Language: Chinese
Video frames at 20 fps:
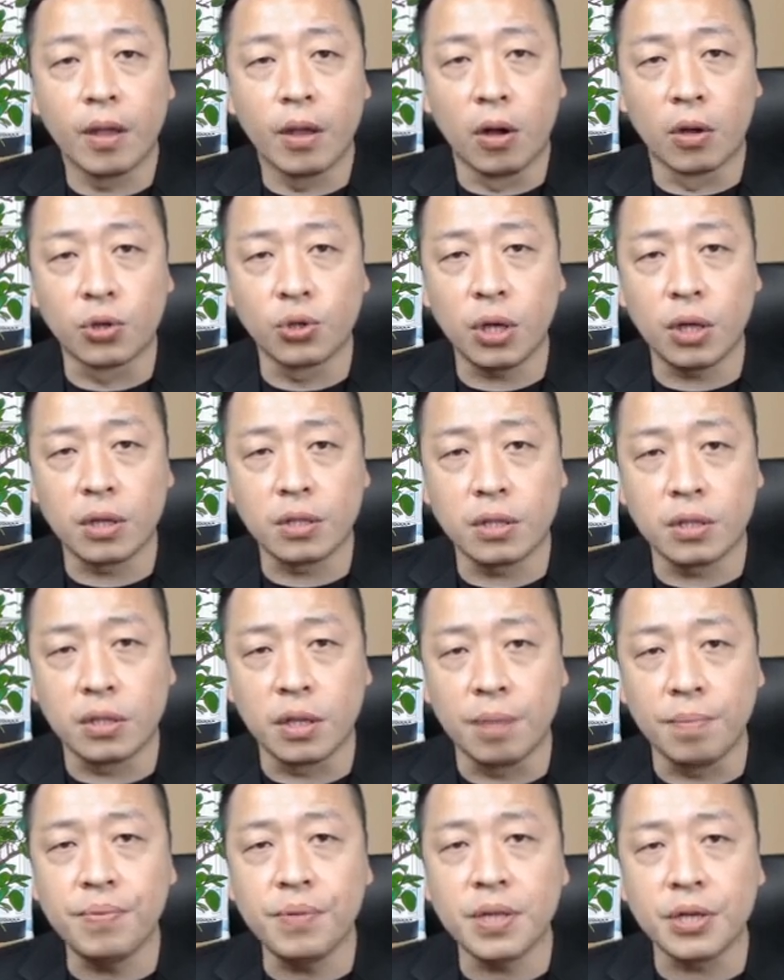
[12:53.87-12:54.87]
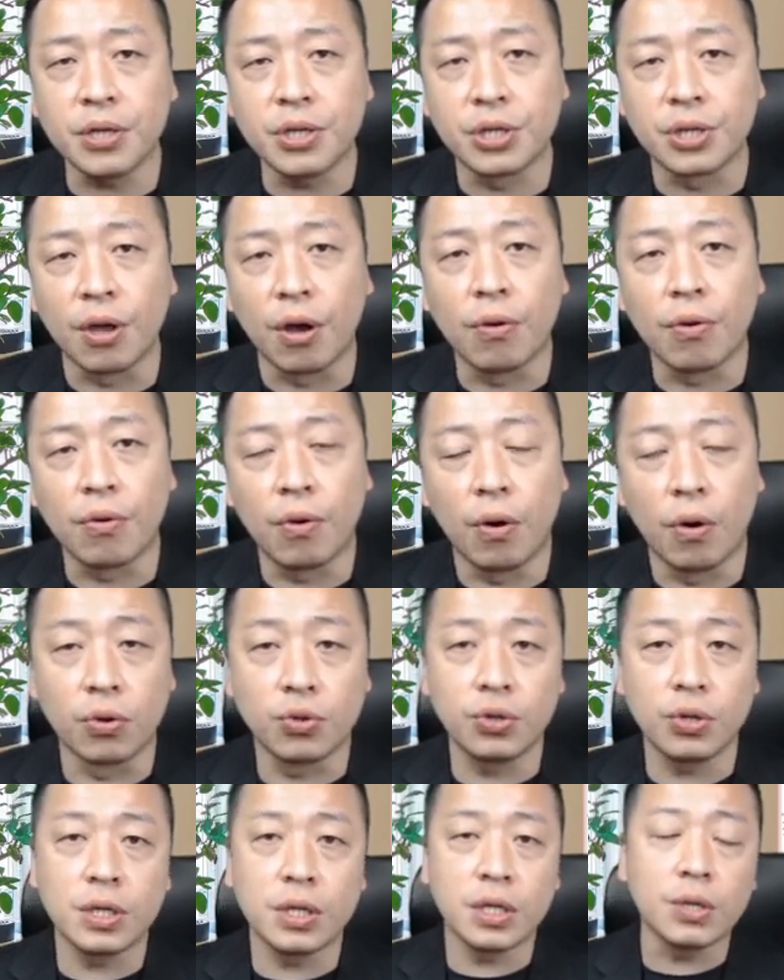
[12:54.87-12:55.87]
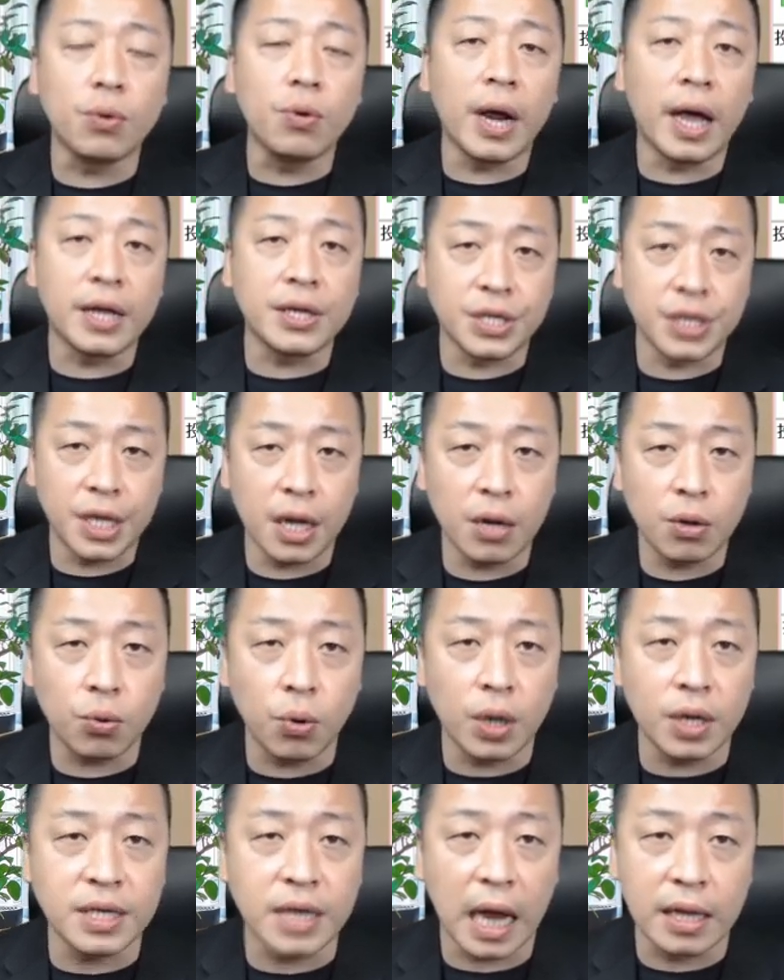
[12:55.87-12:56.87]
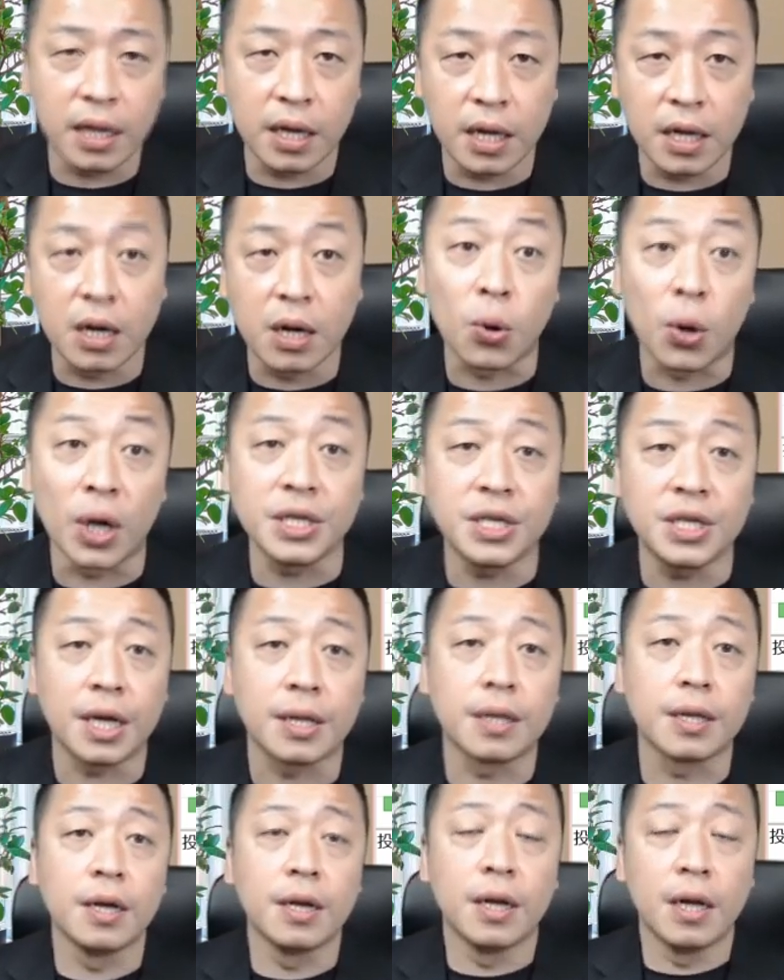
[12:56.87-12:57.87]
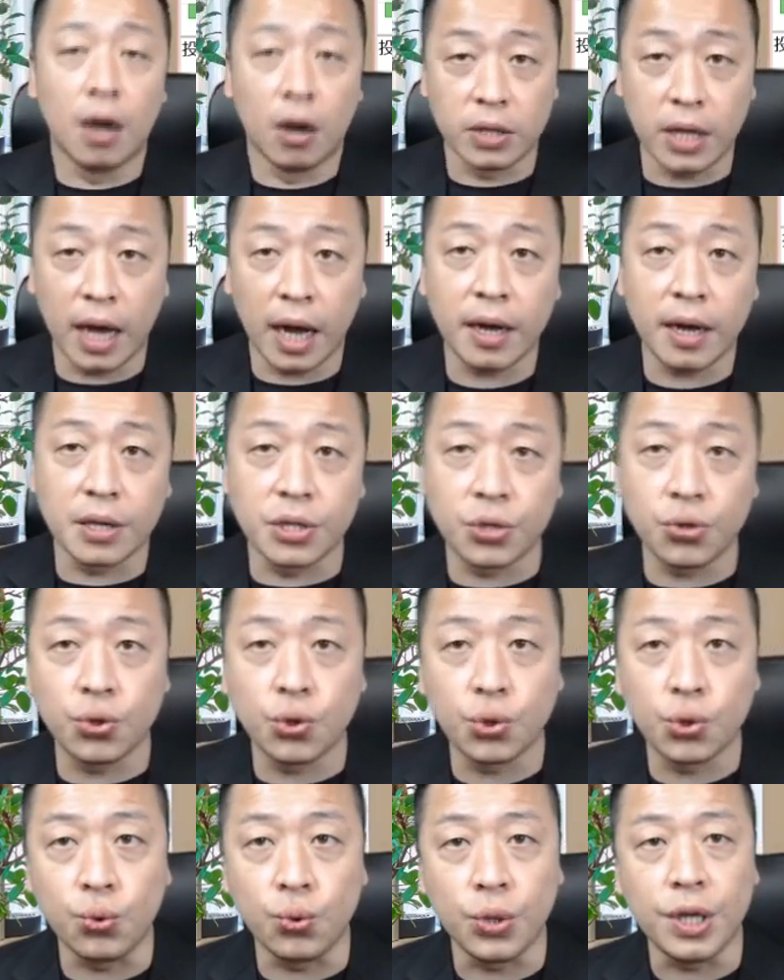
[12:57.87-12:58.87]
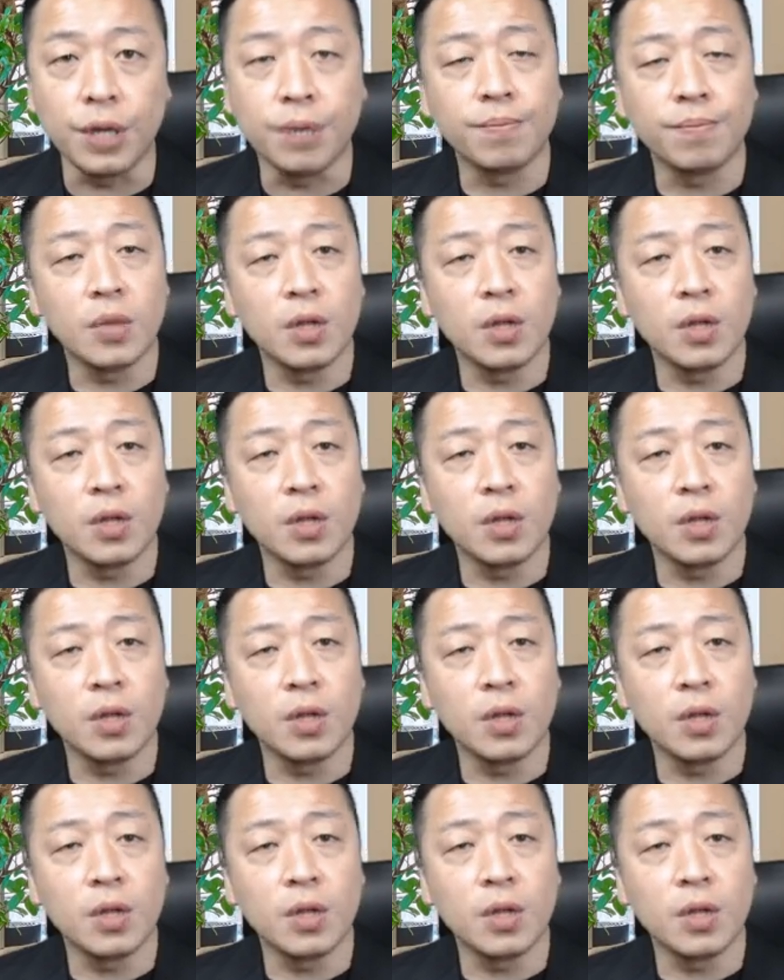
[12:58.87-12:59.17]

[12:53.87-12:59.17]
哦，所以能不能守？哦，我觉得这是未来几天观察的一个关键。哦，大家可以持续注意。